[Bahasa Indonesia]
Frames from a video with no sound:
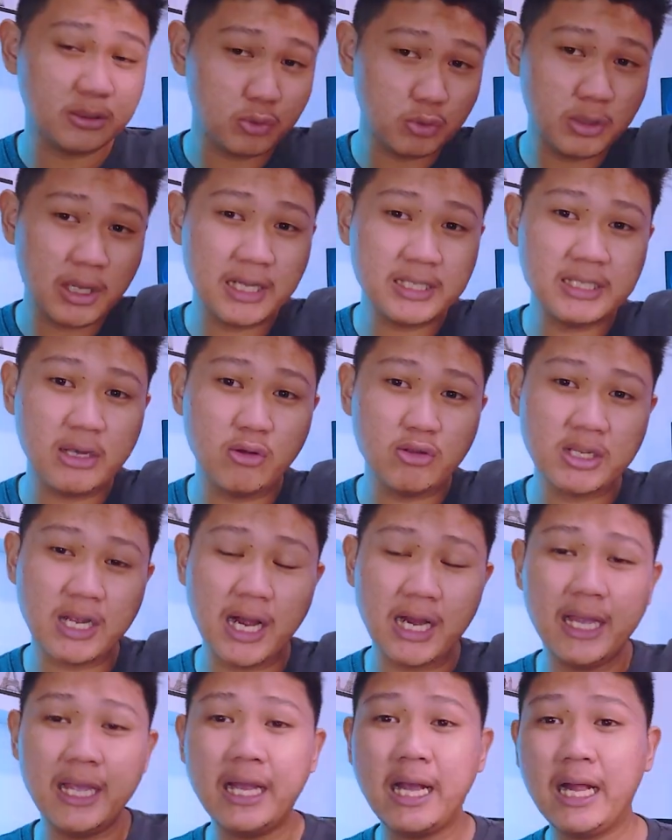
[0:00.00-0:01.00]
udah jauh
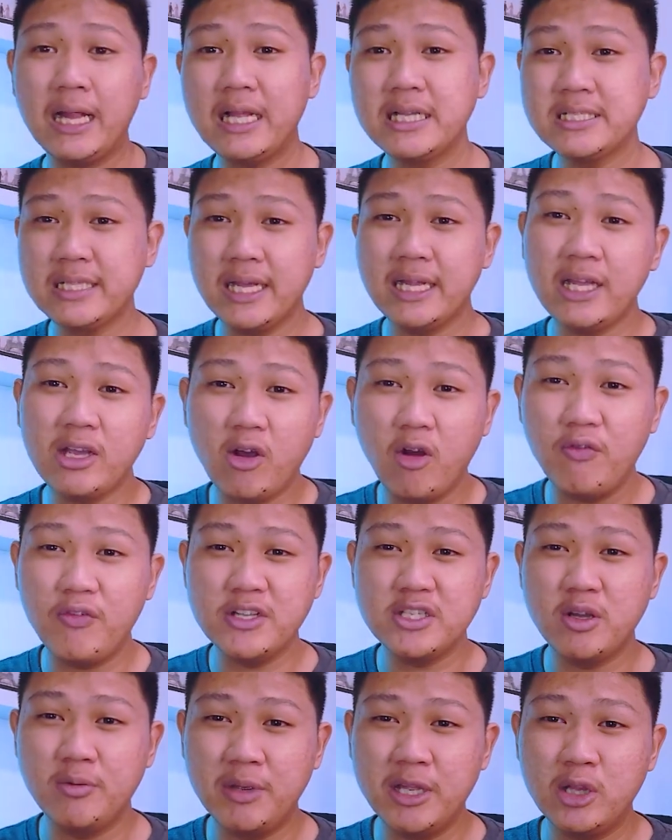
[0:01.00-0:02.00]
sekali karena saya di
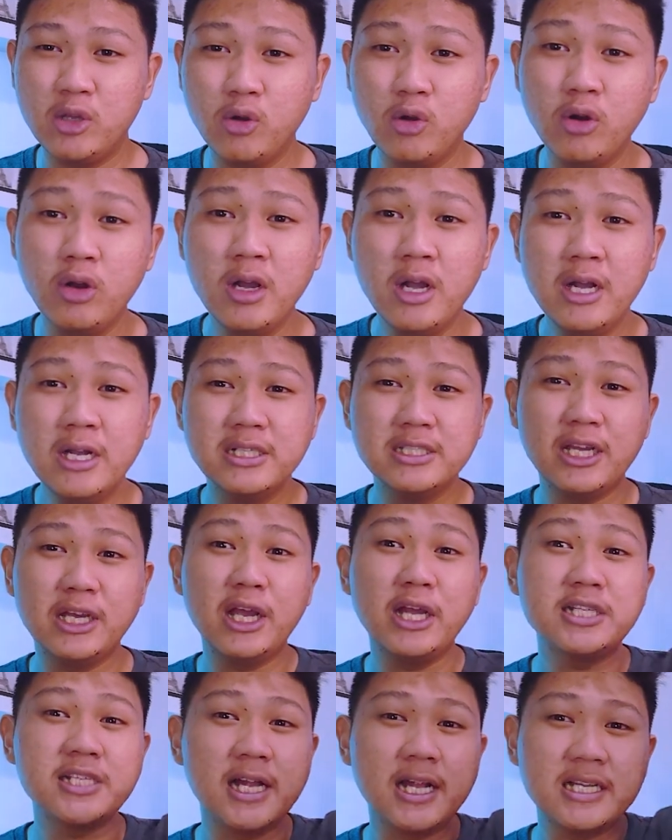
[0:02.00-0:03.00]
coffee shop itu,
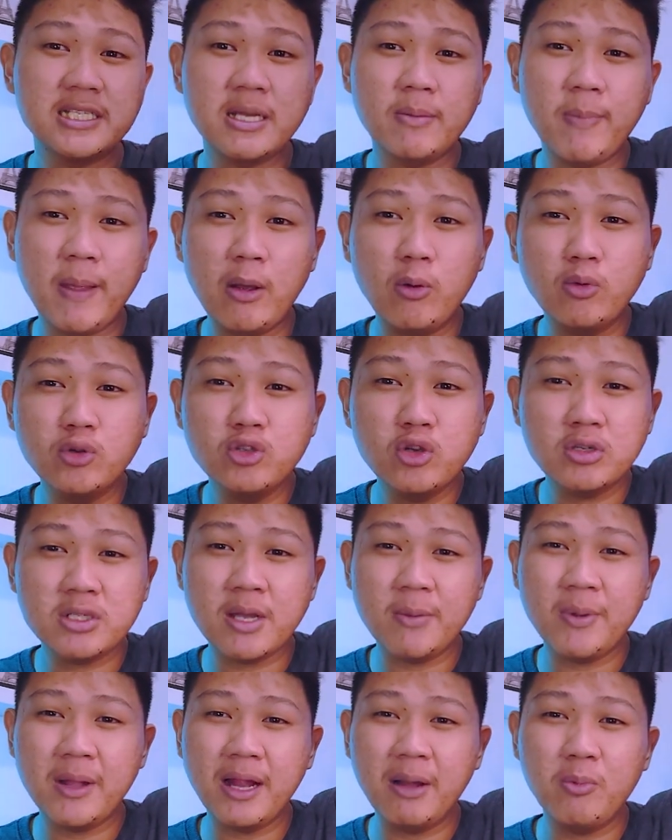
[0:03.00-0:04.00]
saya jalan sampai ujung
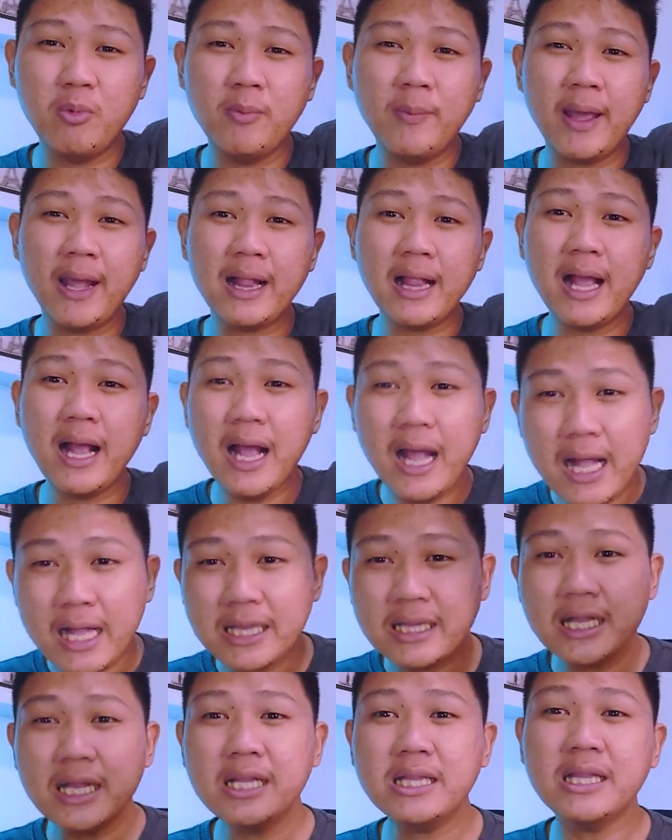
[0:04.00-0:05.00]
sampai lampu merah
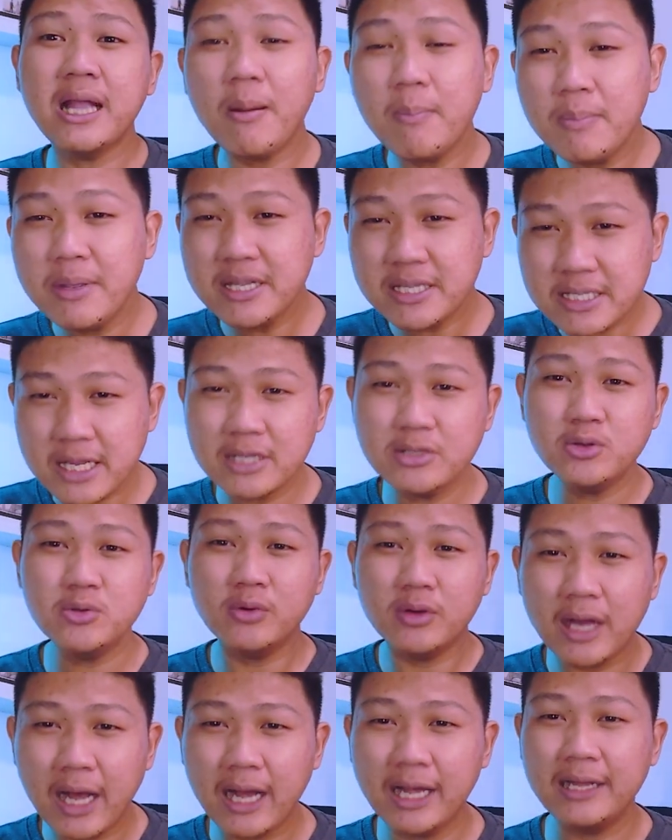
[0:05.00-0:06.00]
tetap bisa
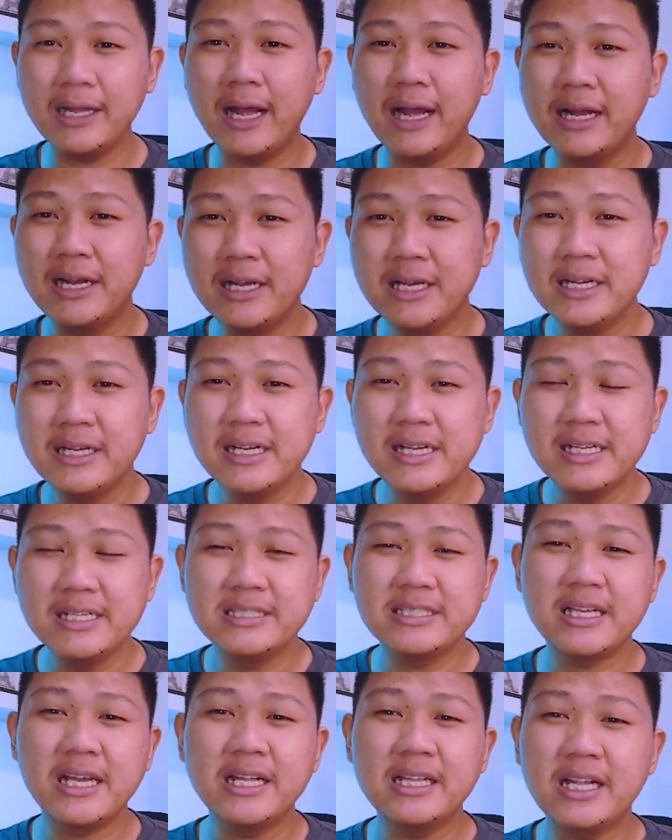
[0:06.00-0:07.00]
juga. Nah,
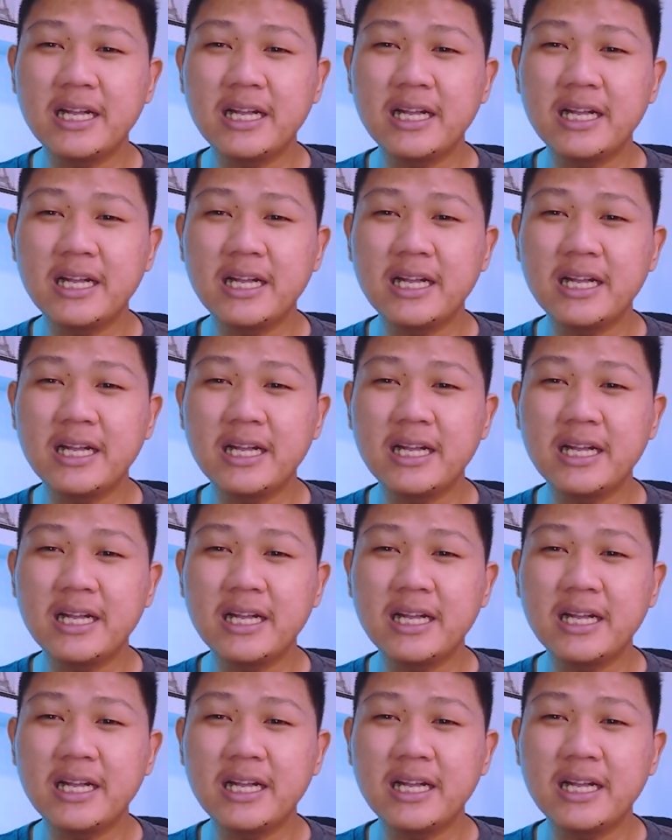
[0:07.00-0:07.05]
saya